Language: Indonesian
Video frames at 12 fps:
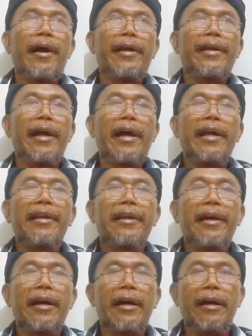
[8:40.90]

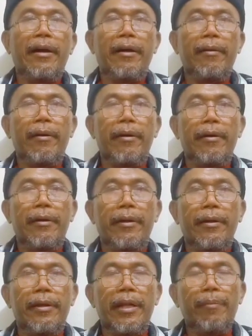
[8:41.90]
ayahanda
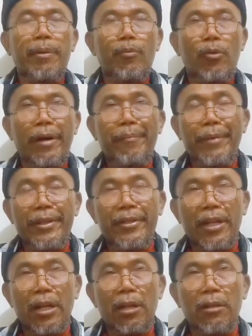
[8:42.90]
Nabi Muhammad
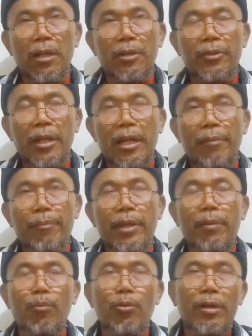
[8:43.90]
sallallahu alaihi wasallam,
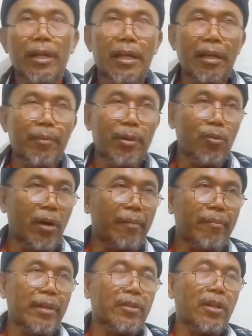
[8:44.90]
ibunda Nabi
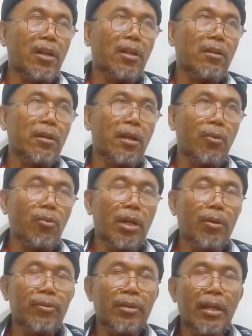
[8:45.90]
Muhammad sallallahu
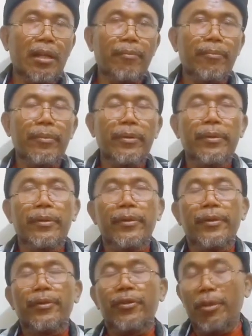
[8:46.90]
alaihi wasallam
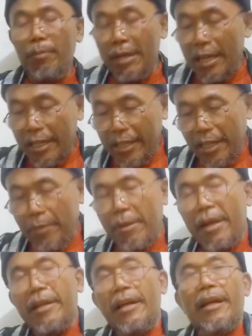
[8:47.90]
sebenarnya di
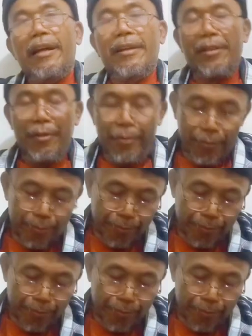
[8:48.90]
mana itu?